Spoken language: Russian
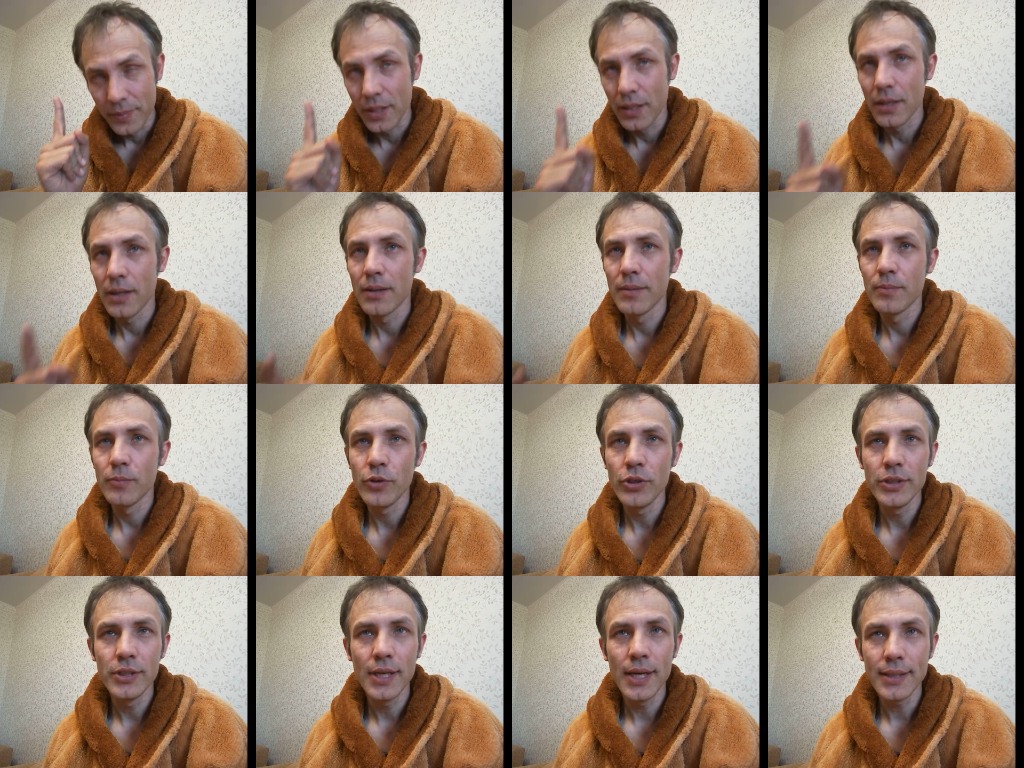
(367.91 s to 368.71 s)
А
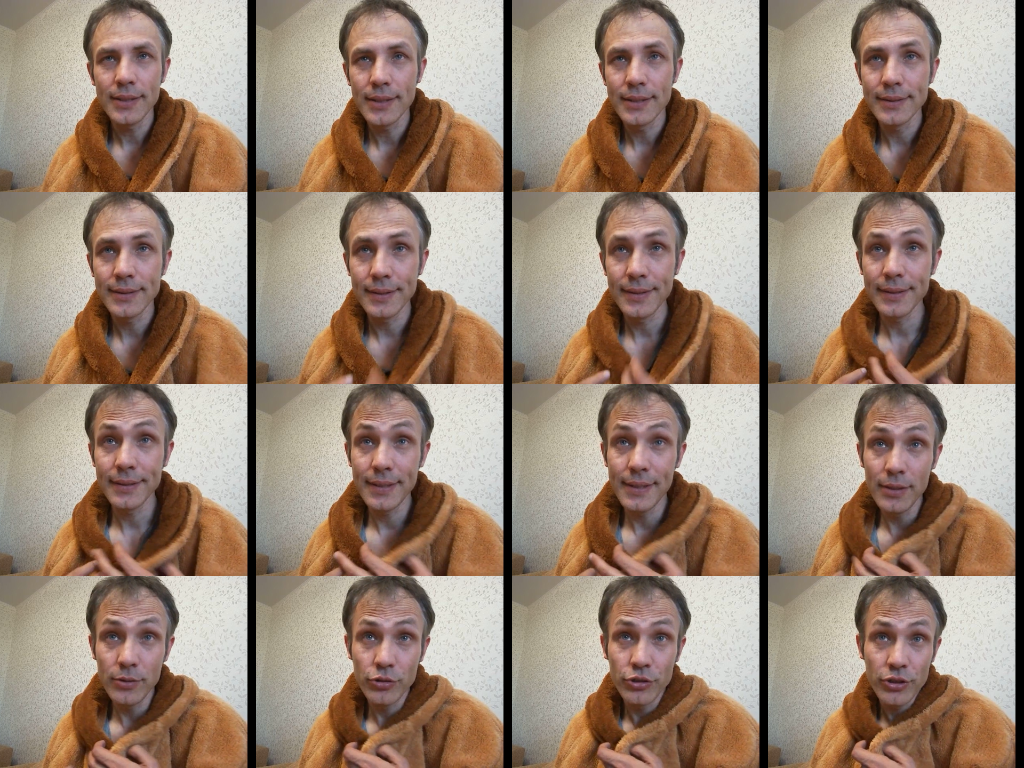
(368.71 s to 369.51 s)
мой диагноз
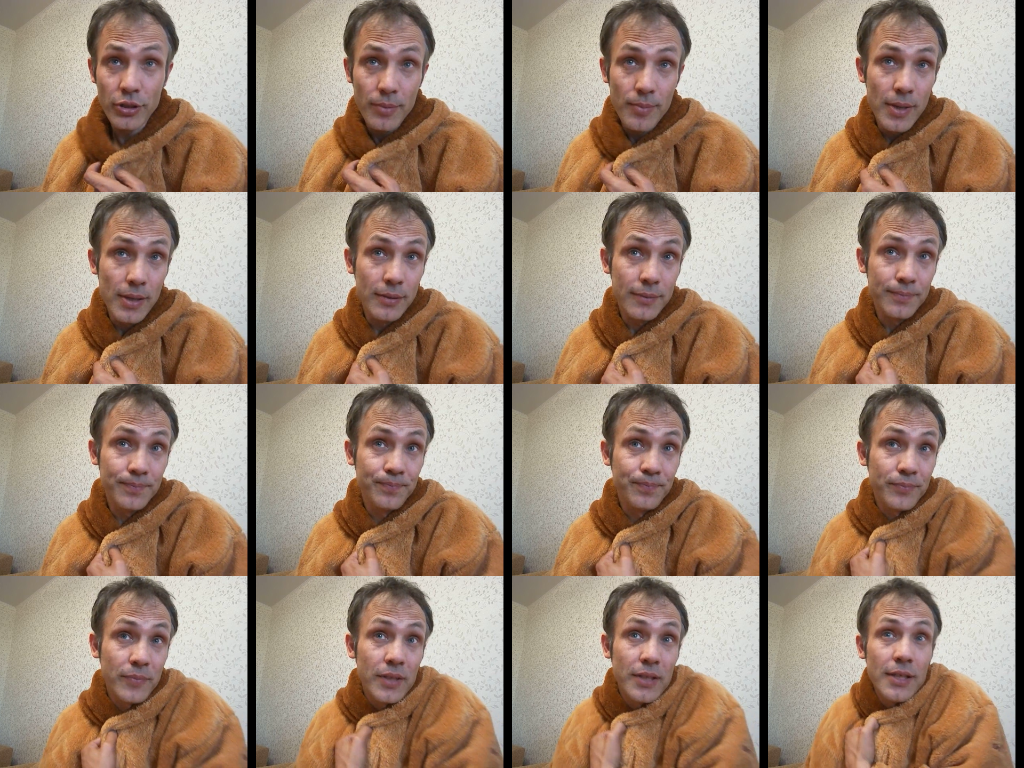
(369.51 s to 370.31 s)
следующий, ребят.
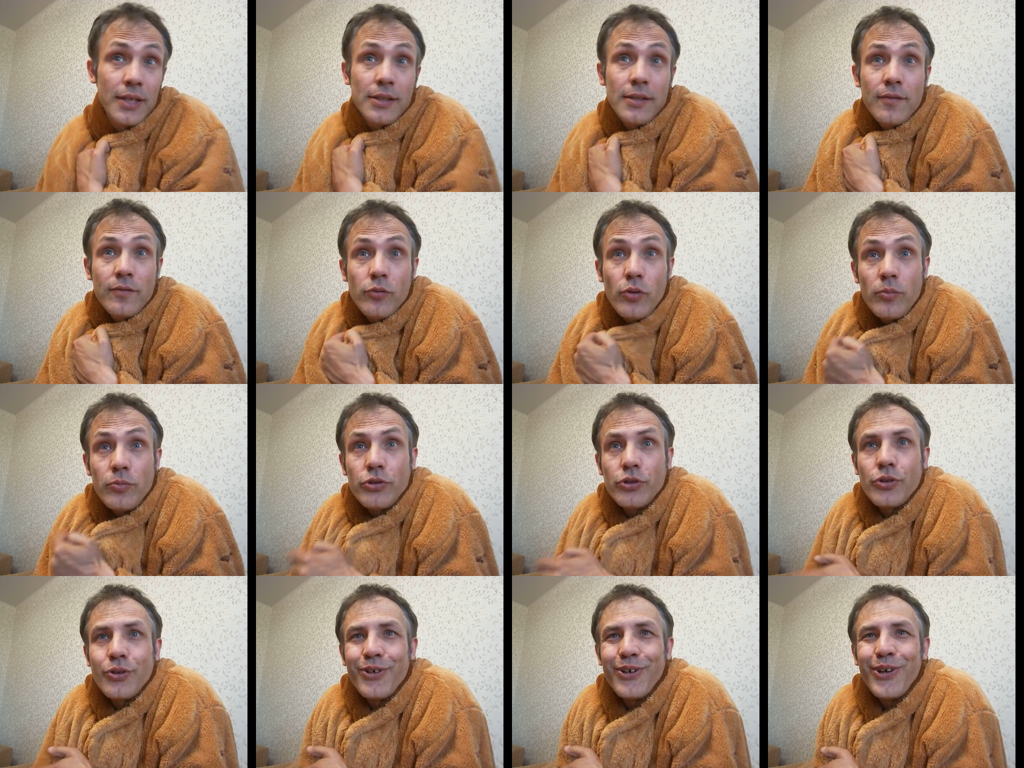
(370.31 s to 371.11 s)
Дело в том,
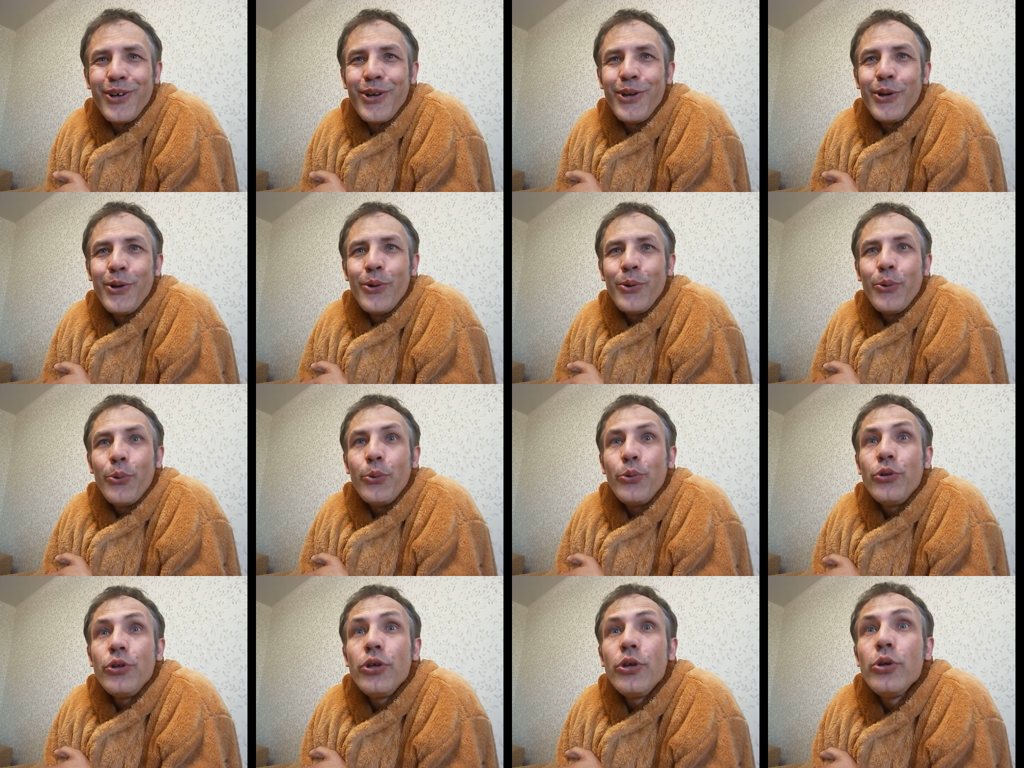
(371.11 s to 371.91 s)
что
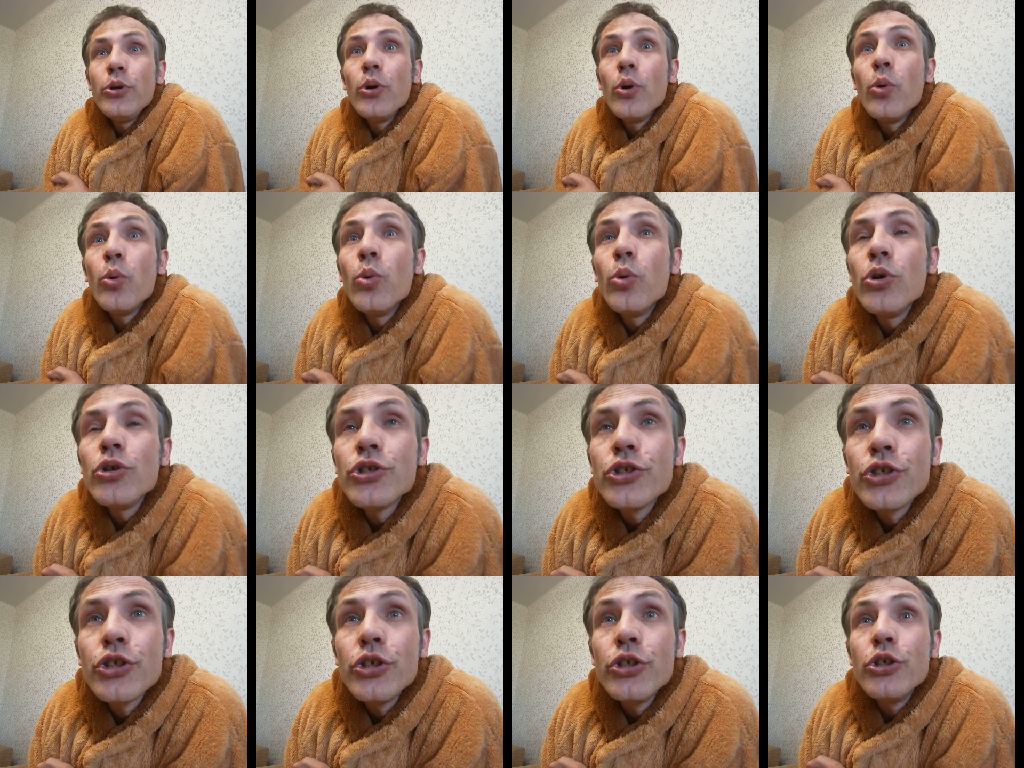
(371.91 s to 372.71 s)
у нее
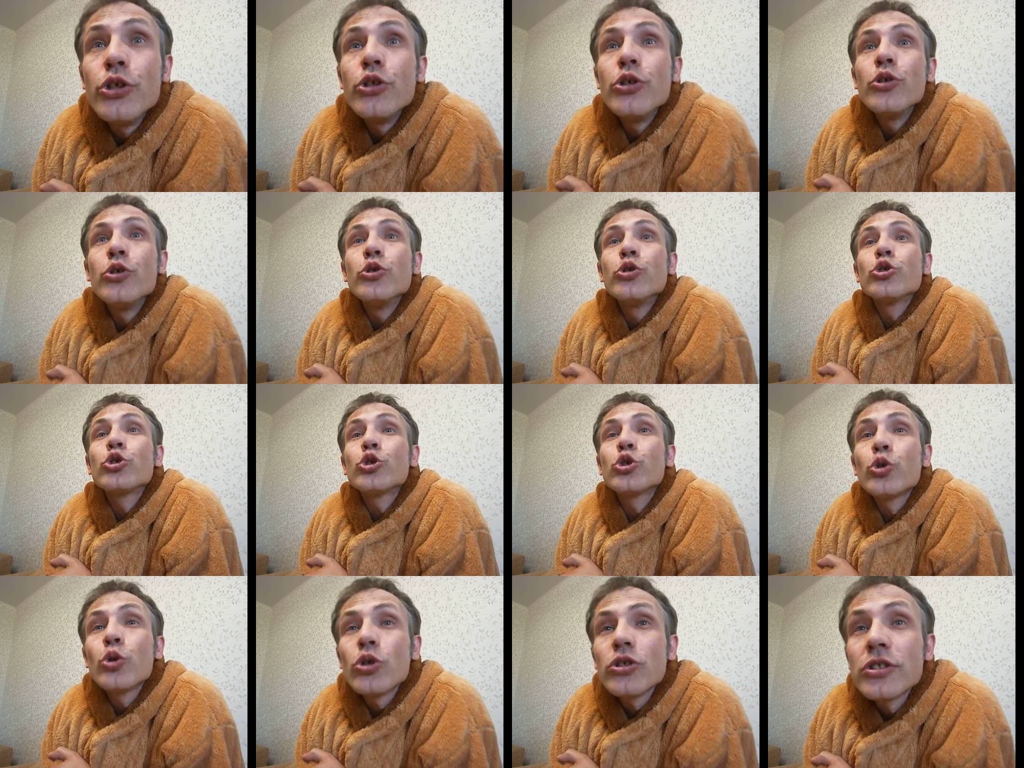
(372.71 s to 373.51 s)
очень
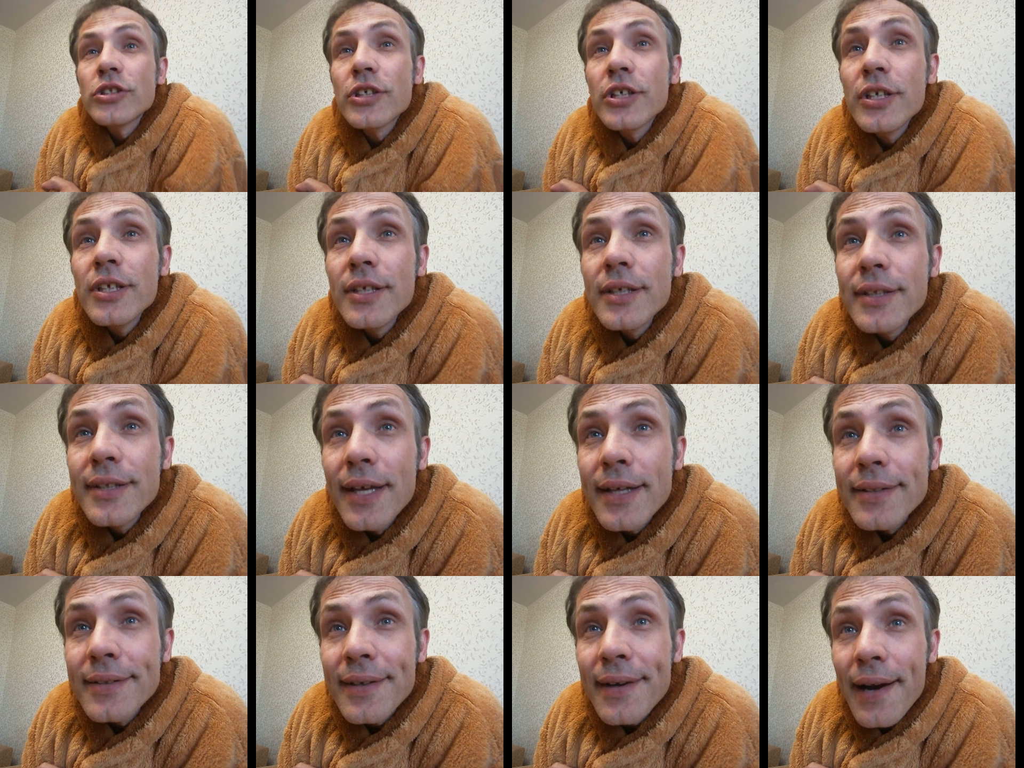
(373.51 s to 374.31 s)
жесткий
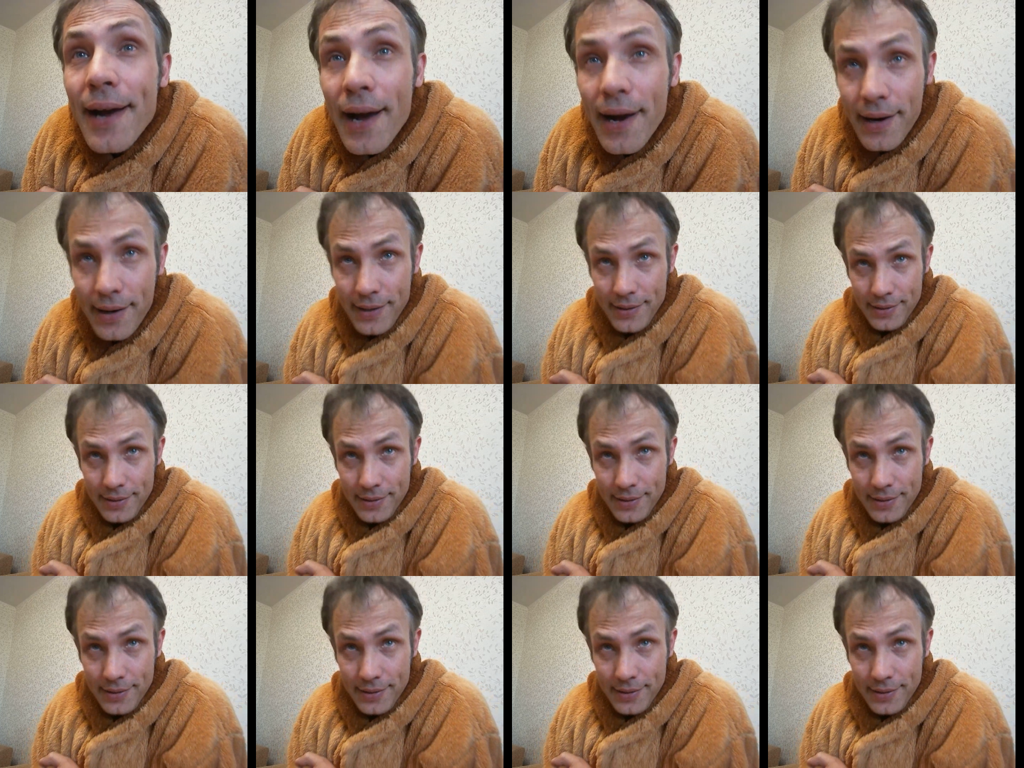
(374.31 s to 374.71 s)
недотрах.